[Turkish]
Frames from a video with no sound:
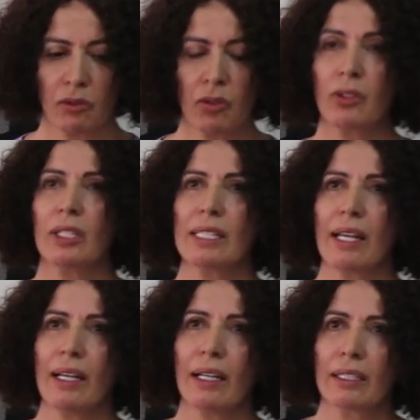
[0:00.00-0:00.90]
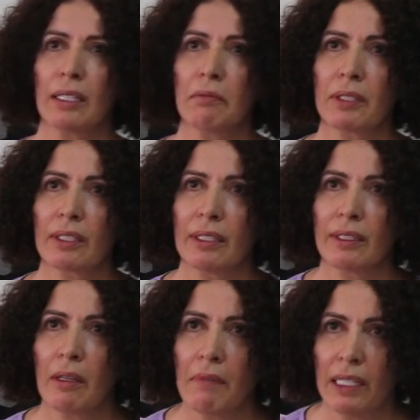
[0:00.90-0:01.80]
Çünkü ceza
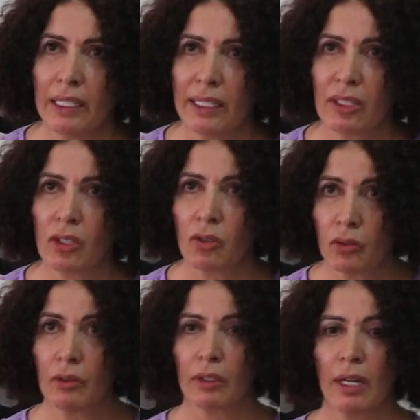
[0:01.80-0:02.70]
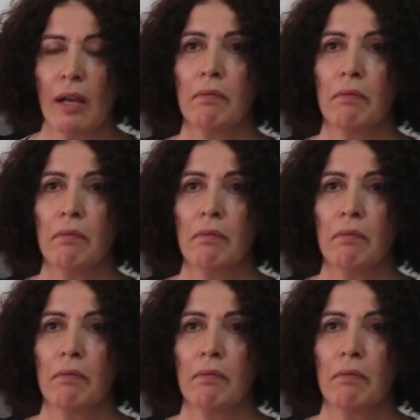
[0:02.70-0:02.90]
yargılamasının temel ilkesi şudur.